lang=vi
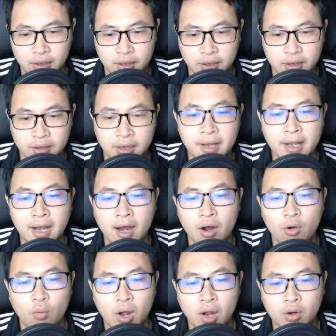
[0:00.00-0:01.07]
Ngay cả
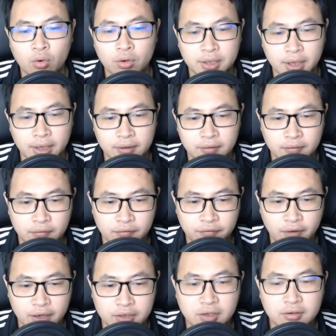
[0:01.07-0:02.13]
Hồng Hoang Cốt Điện
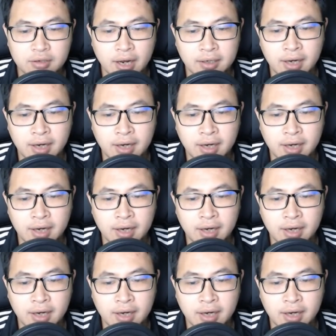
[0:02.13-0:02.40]
và Thương Lan